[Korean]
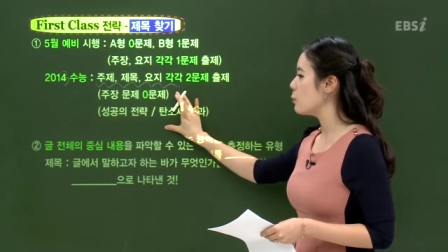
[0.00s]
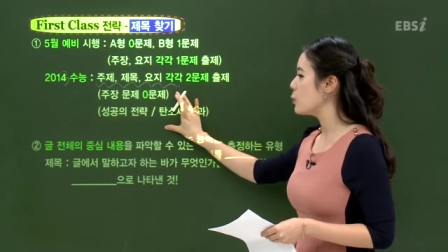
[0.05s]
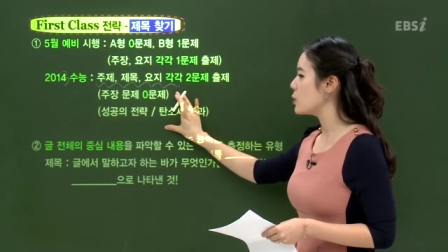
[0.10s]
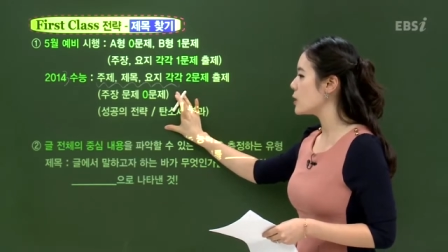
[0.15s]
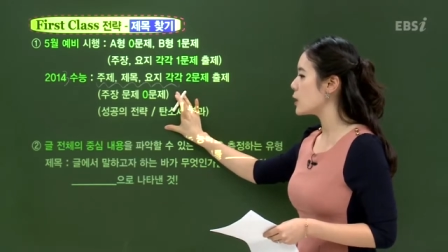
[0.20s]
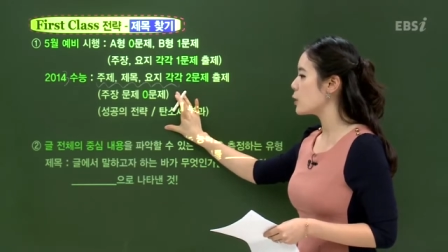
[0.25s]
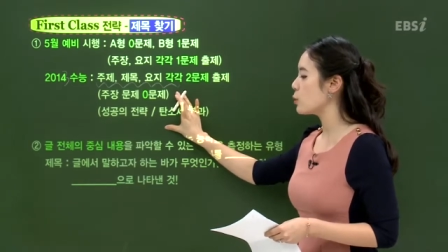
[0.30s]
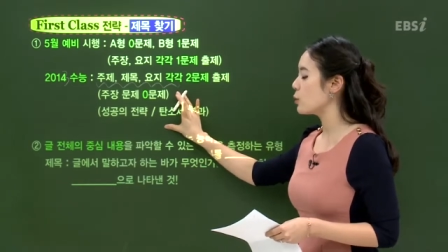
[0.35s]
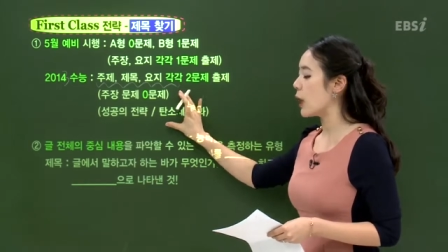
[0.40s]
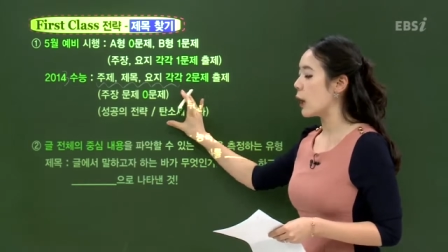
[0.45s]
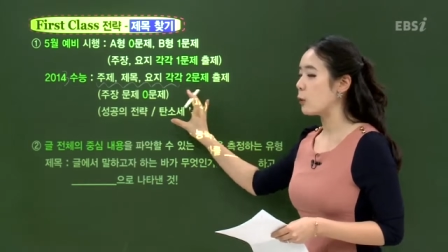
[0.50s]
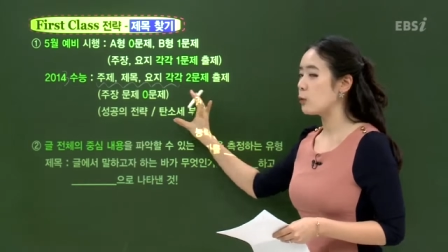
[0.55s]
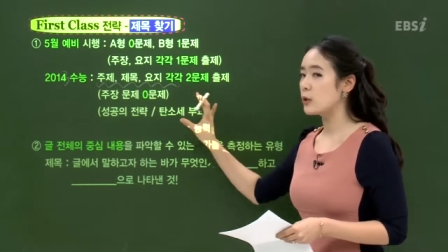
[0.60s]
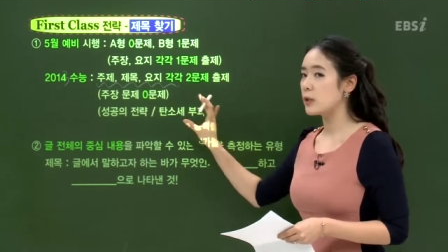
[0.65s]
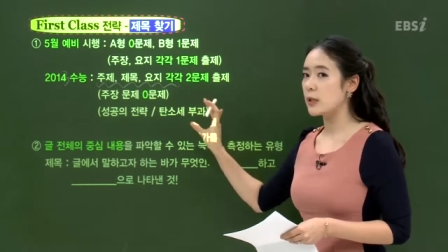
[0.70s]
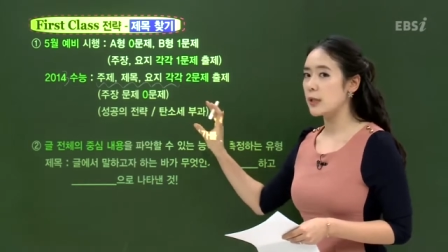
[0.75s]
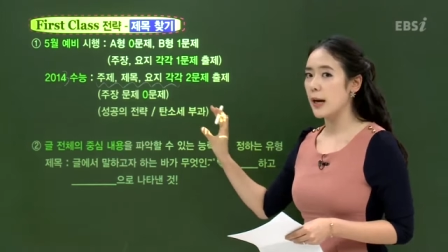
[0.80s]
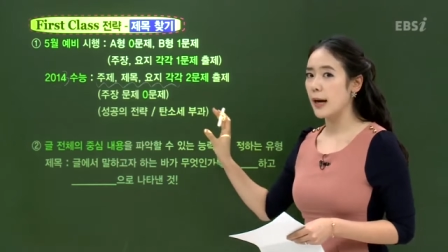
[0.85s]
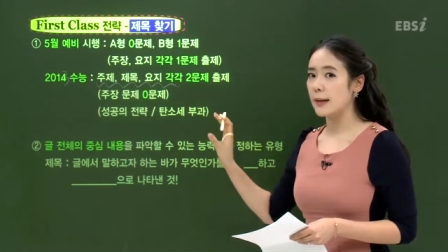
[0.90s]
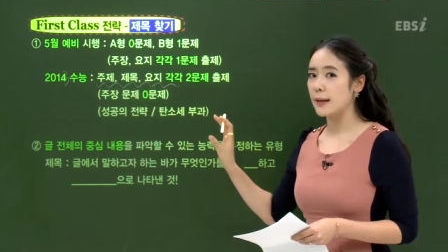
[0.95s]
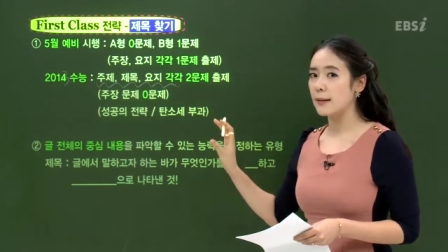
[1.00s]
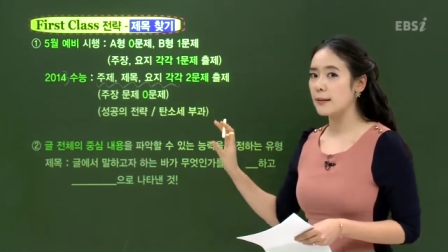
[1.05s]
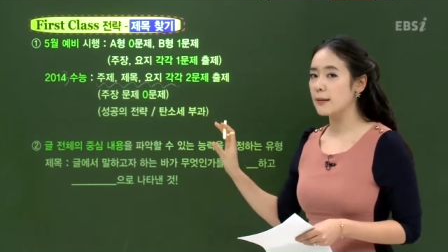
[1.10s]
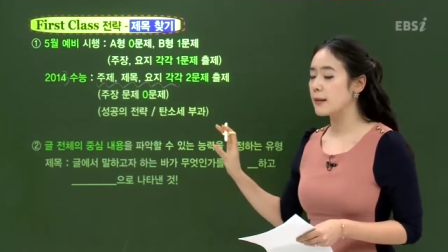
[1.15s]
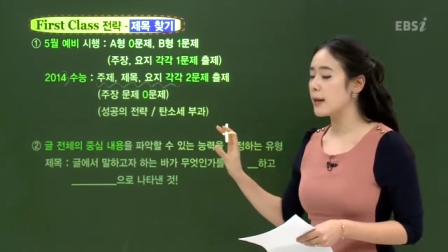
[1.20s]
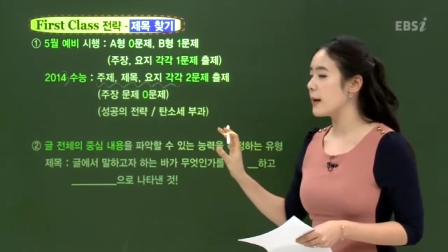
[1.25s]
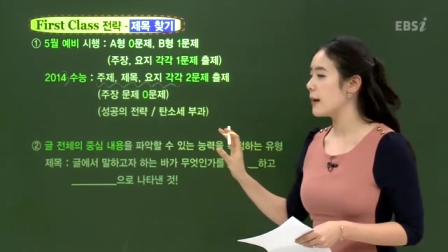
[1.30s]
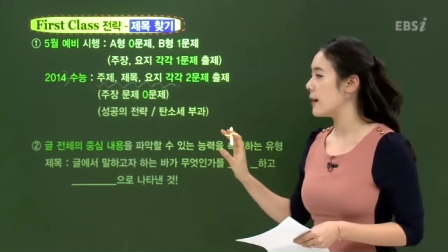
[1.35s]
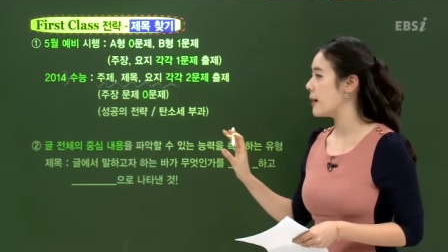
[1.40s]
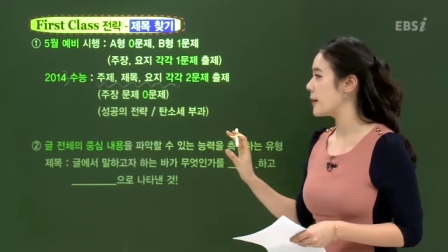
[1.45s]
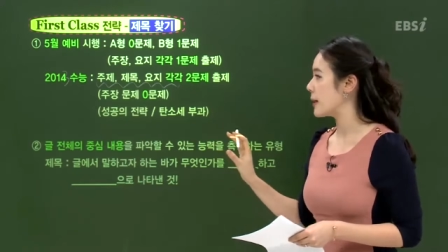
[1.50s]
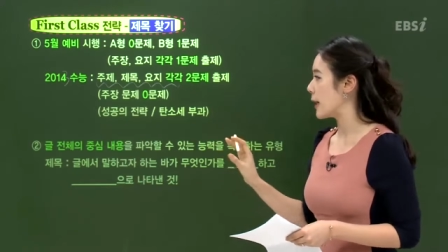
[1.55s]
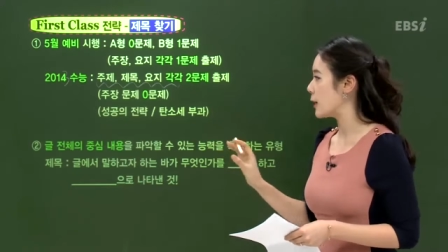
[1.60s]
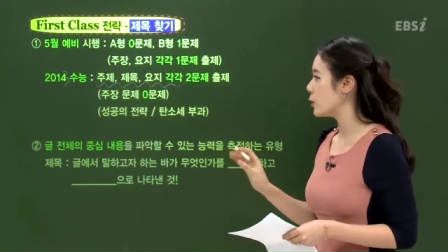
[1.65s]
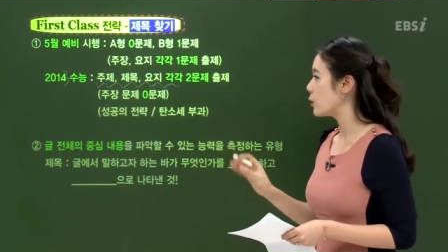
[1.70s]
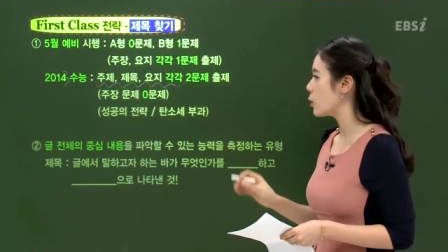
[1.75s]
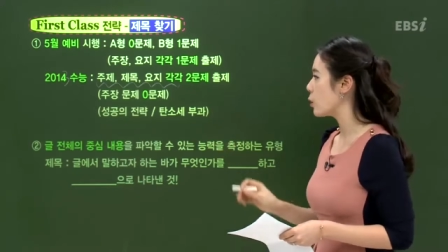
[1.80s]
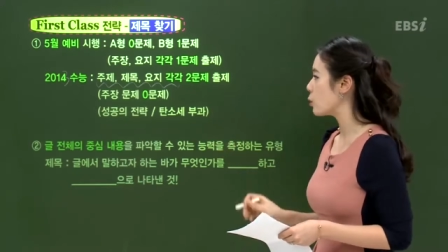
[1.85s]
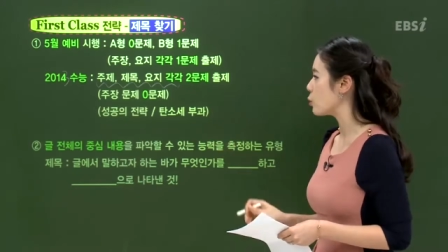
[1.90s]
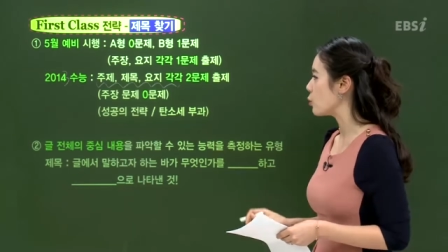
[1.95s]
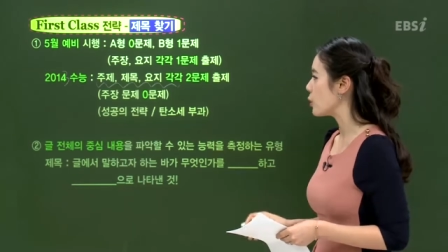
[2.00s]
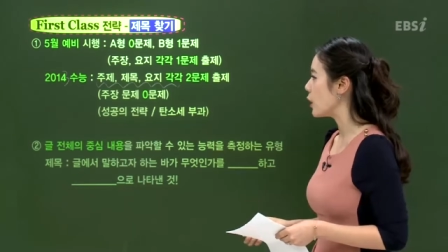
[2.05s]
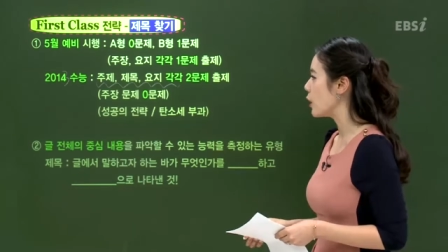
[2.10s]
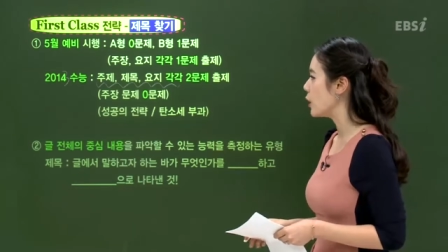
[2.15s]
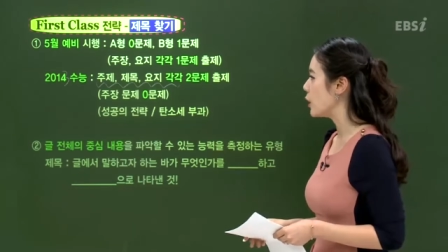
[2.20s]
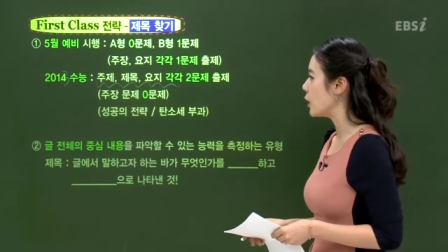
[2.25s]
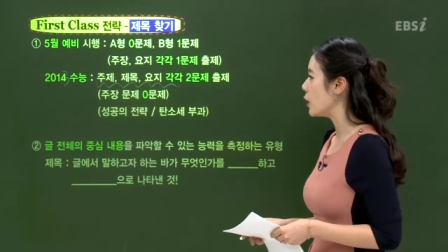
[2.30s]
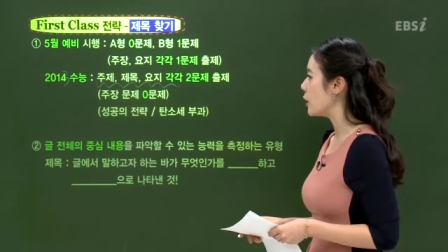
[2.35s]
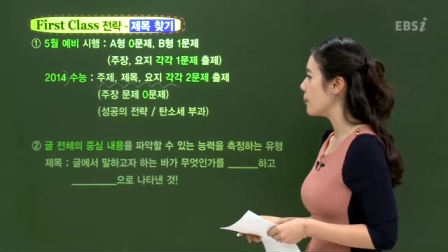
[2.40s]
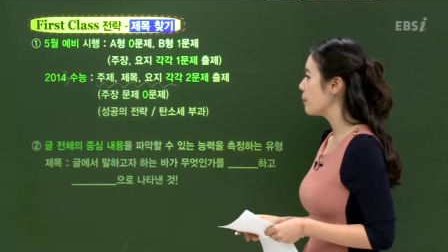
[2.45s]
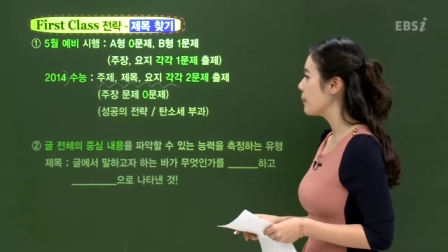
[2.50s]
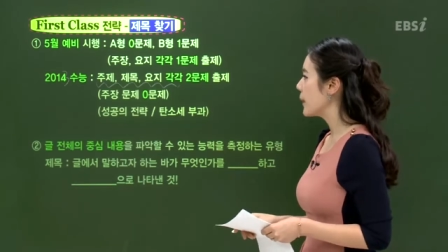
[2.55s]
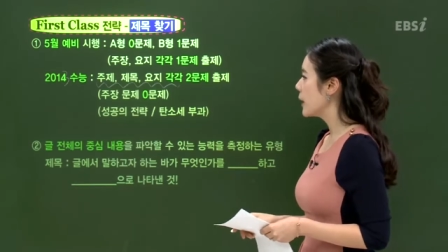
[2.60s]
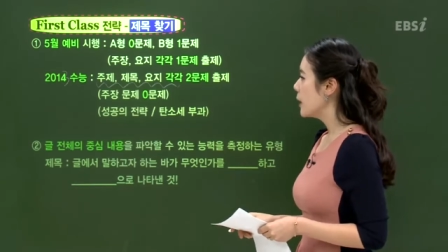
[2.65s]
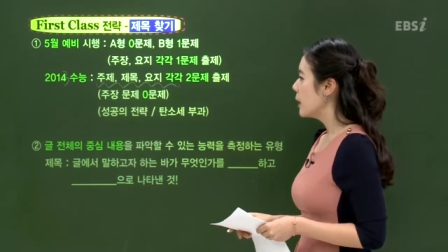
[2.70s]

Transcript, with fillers: 문제도 나오지 않았다라는 거고요.